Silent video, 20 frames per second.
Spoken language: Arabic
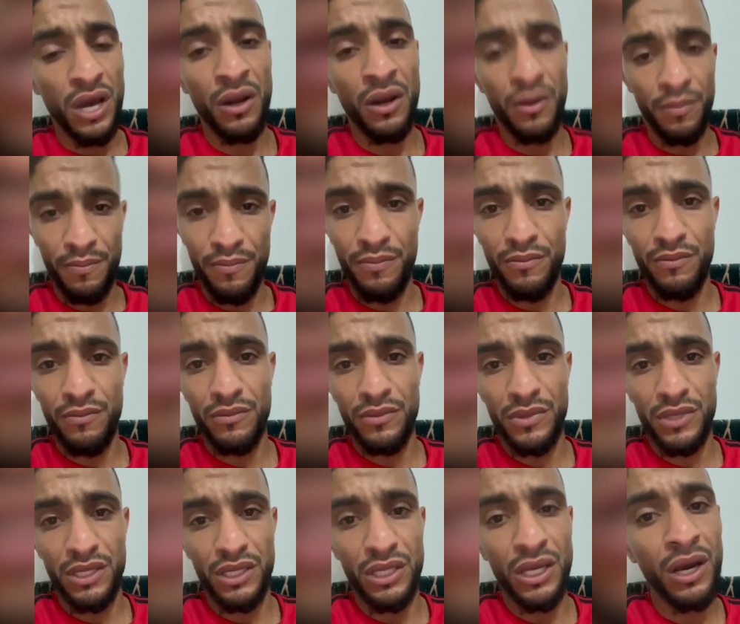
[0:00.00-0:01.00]
يا رب
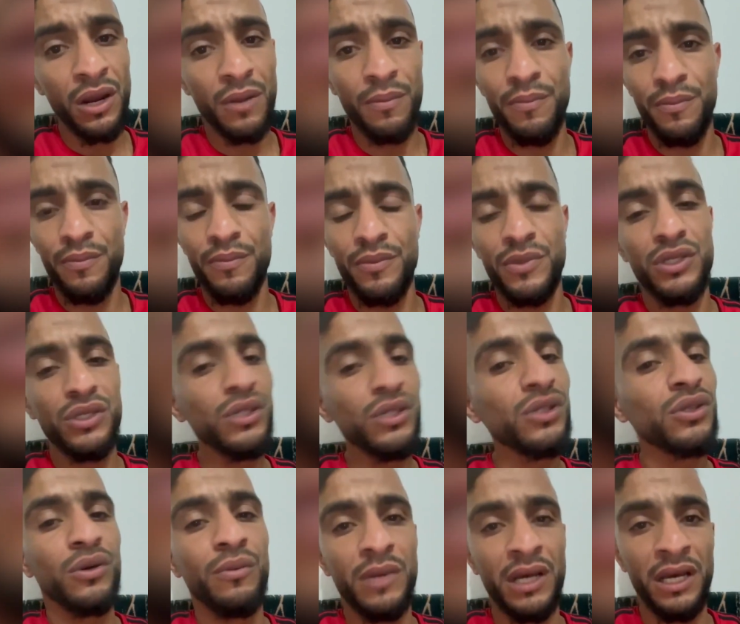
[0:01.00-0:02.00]
يا رب
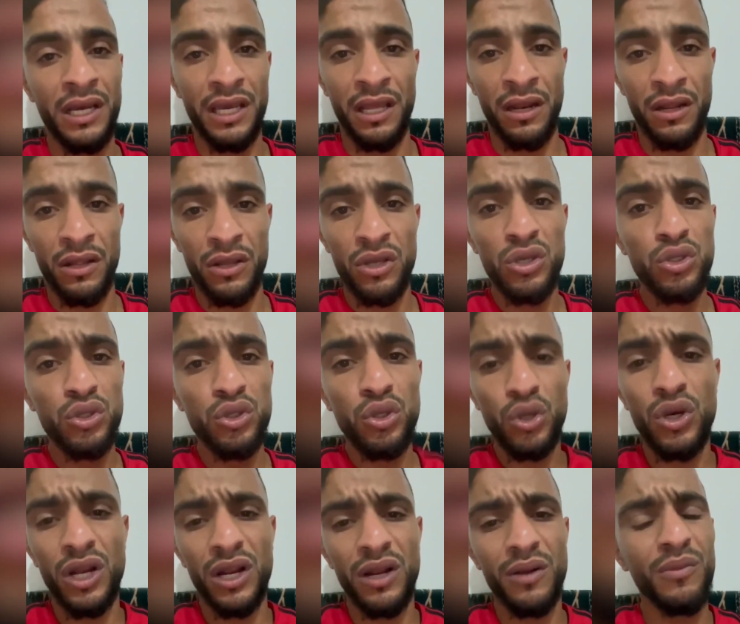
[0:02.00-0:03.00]
يزيدكم من خير
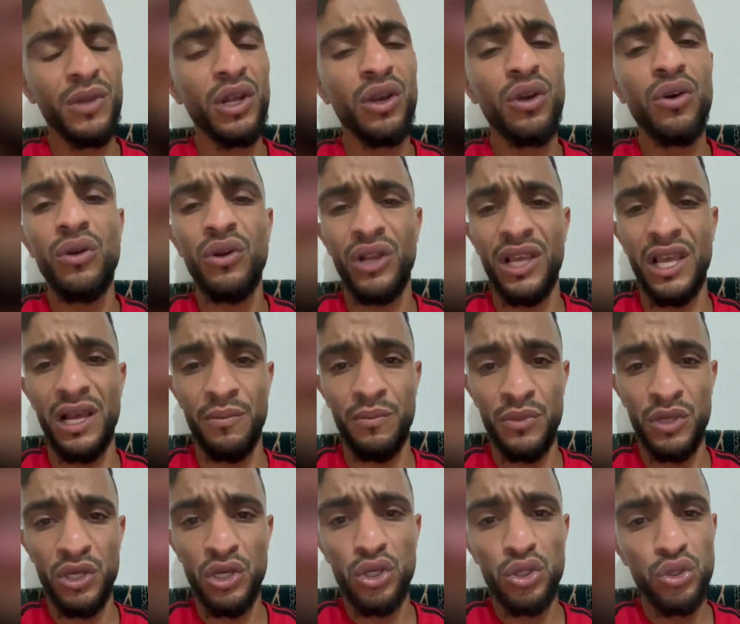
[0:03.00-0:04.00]
شكرا من كل
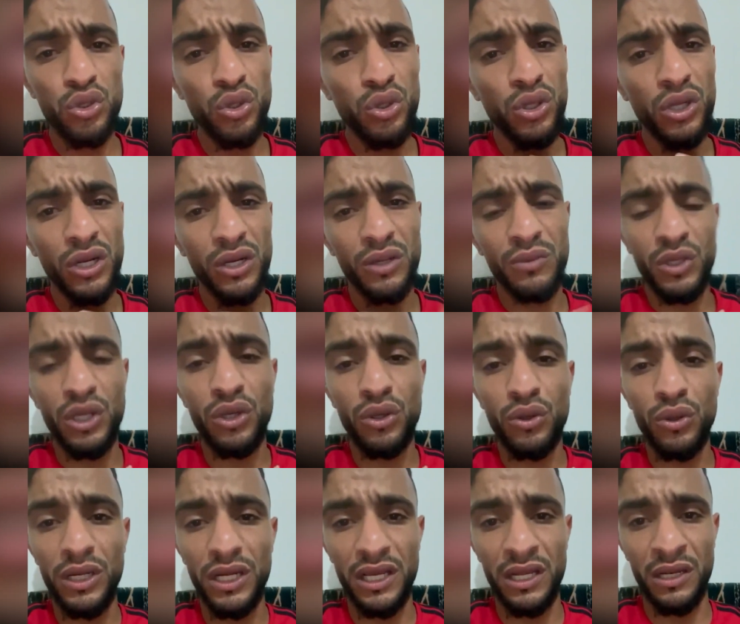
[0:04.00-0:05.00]
قلب شكرا
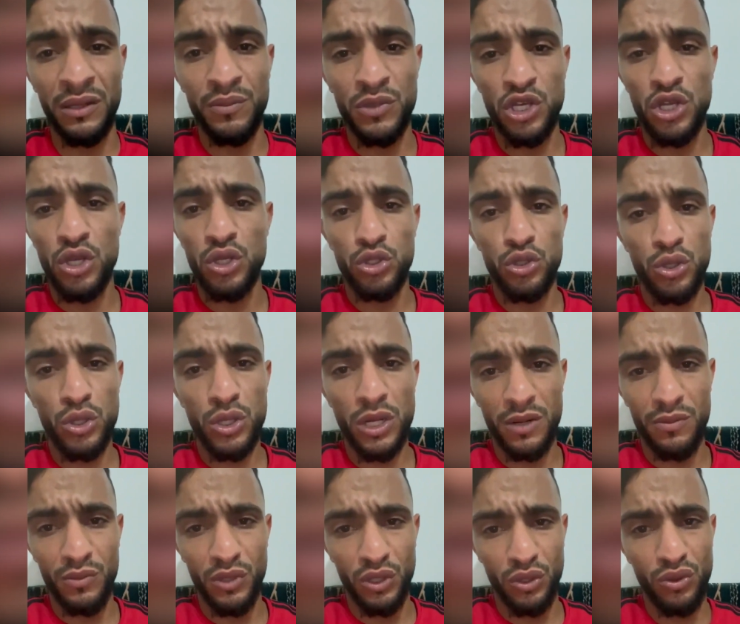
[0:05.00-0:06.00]
من كل قلب
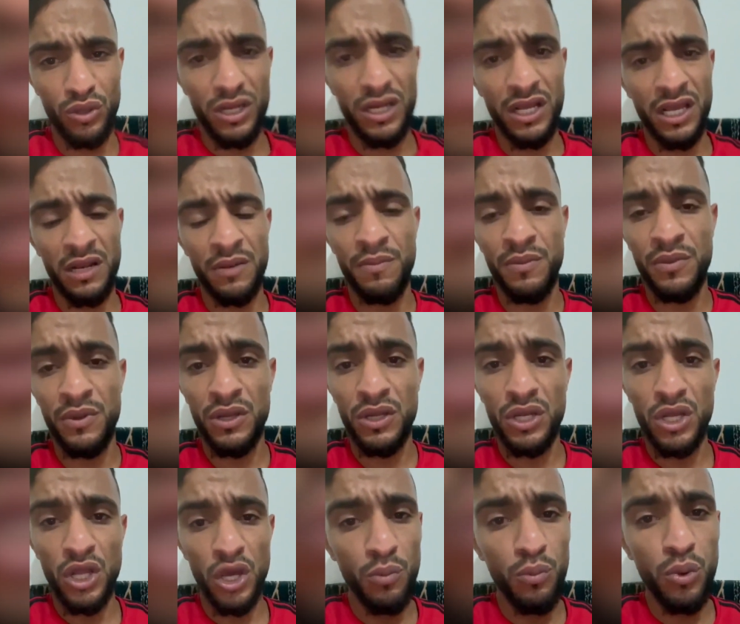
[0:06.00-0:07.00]
شكرا من كل قلب
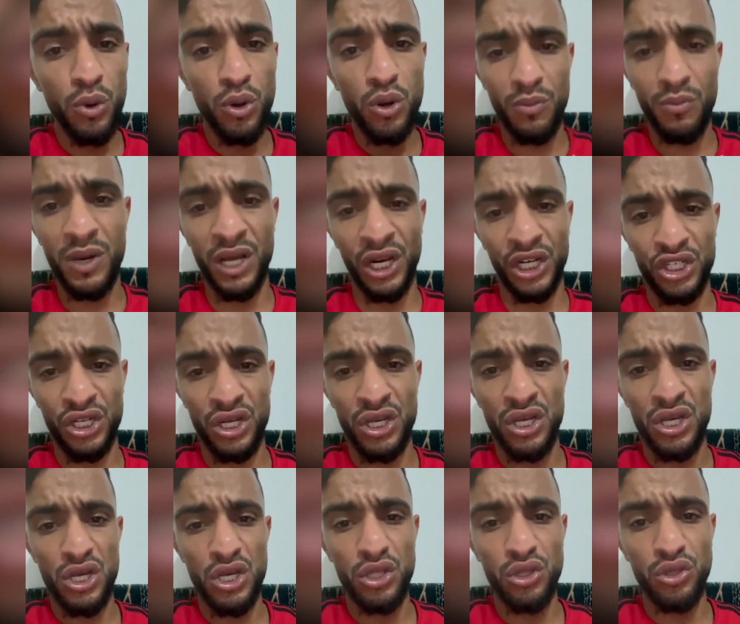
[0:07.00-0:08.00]
نحبكم برشا
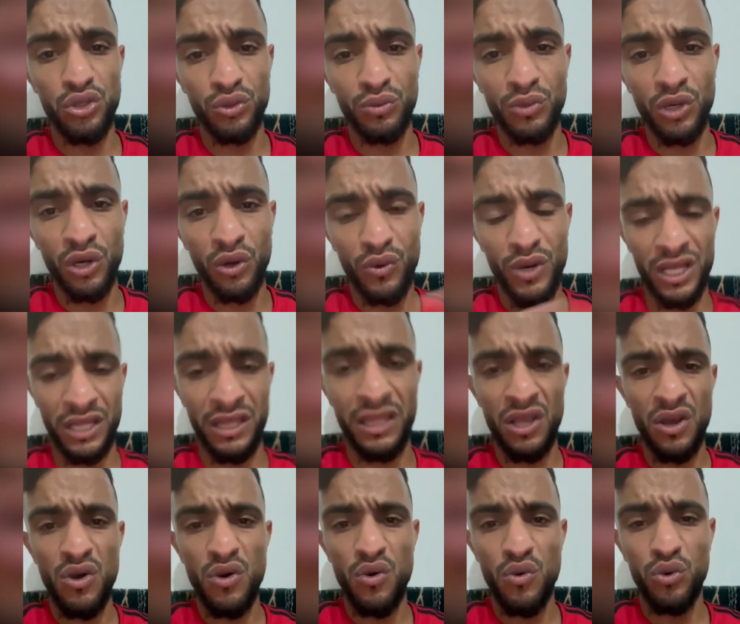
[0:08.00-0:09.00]
انتم
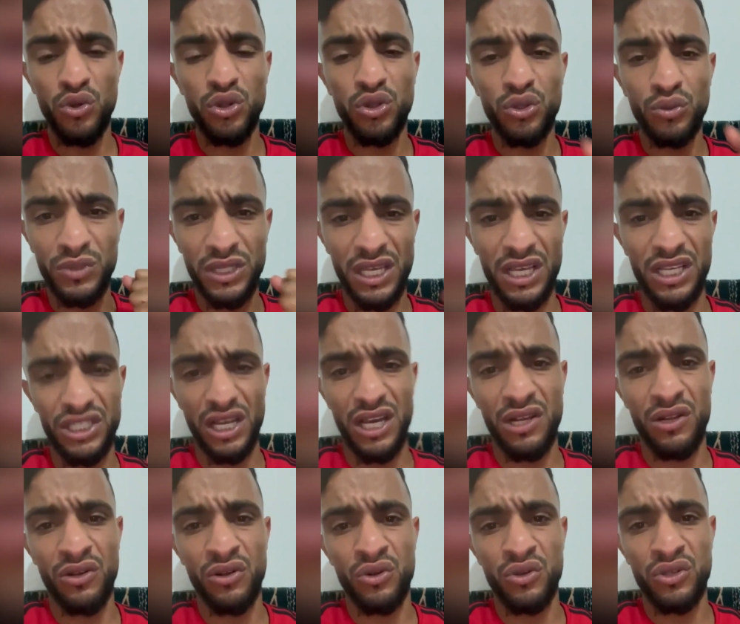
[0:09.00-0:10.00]
اخوات وانتم تاج
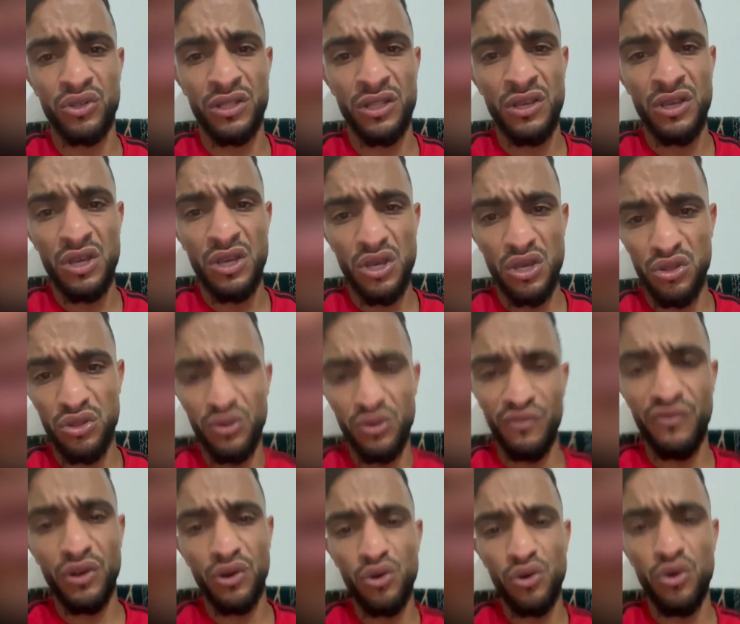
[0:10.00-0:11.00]
على روسنا
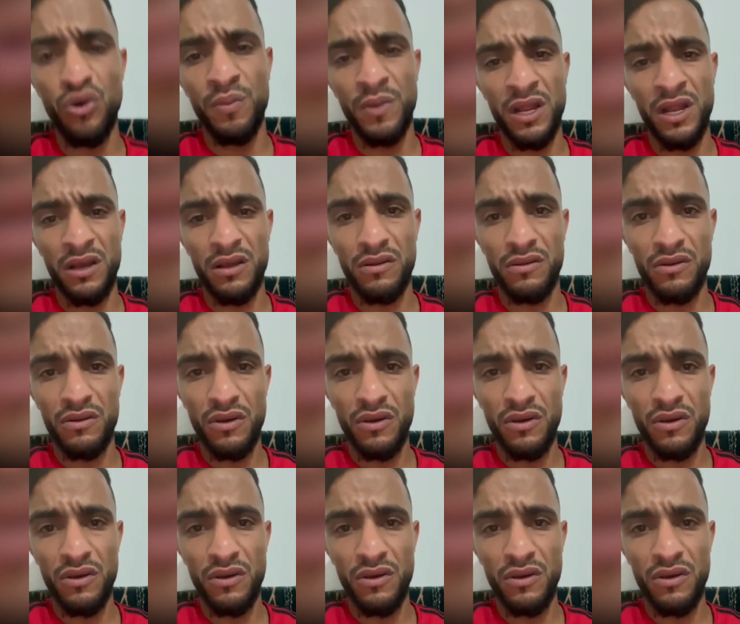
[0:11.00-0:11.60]
انتم في قلوبنا